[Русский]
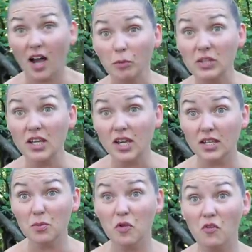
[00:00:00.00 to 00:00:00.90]
камней
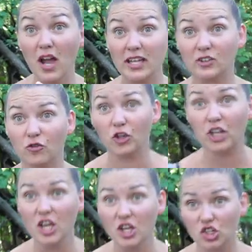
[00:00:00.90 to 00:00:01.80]
не бывает в
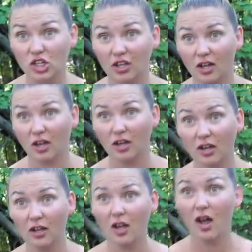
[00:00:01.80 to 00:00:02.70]
речке. Они же
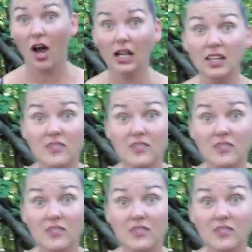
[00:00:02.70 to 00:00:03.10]
все в речке. Они